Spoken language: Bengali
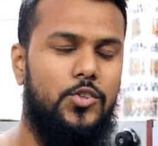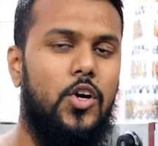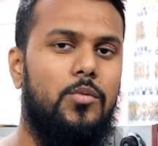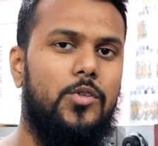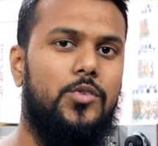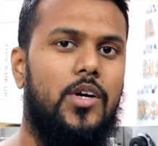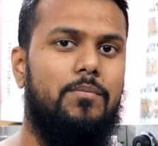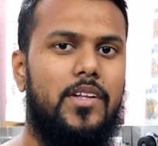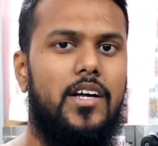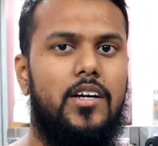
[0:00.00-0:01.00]
সর্বোচ্চ
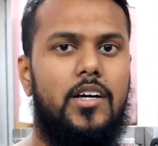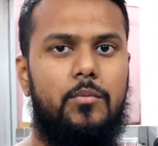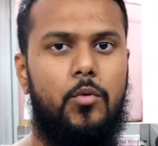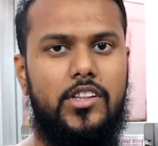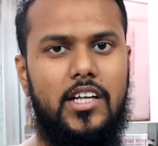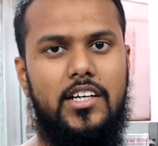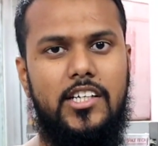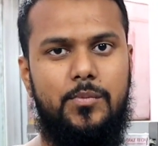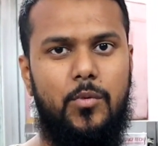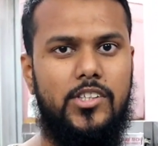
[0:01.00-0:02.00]
আপনার
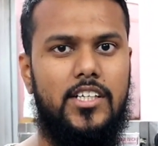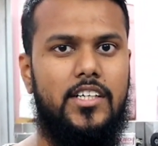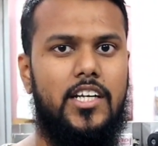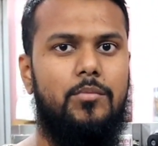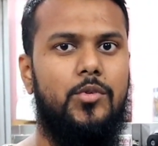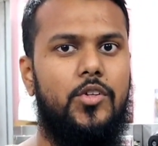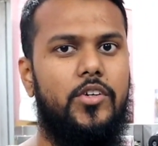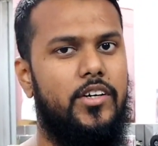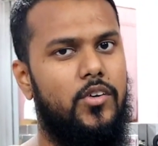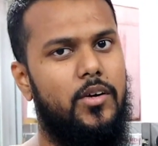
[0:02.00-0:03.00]
পঁয়তাল্লিশ পঞ্চাশ হাজার টাকা পর্যন্ত
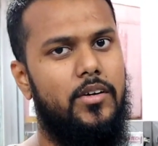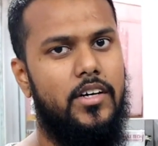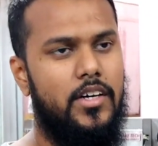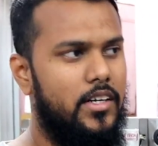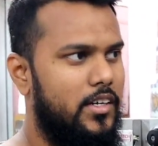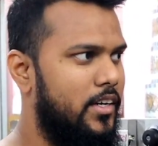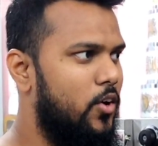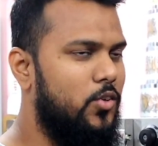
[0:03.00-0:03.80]
এগুলো এই